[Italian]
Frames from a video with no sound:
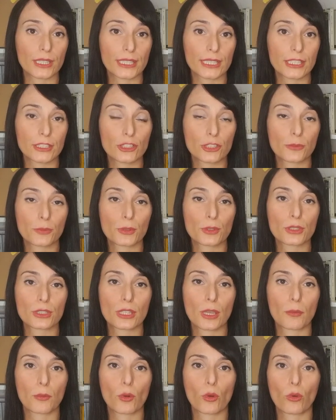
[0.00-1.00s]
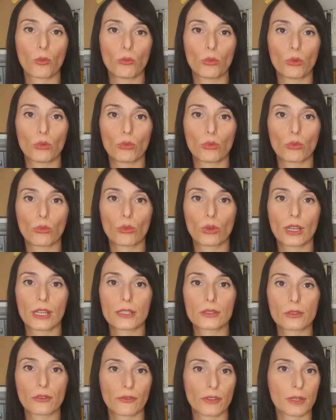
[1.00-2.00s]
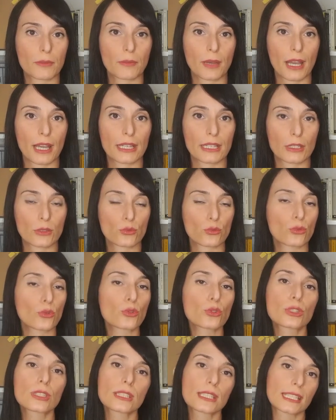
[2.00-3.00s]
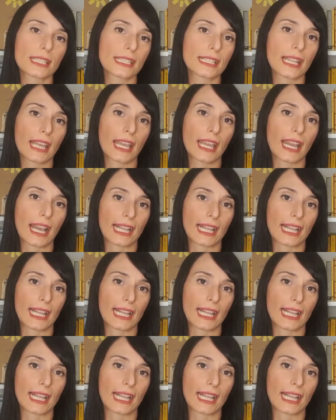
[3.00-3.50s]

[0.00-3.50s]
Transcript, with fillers: eh, ci possiamo comunque eh, soffermare sullo stile,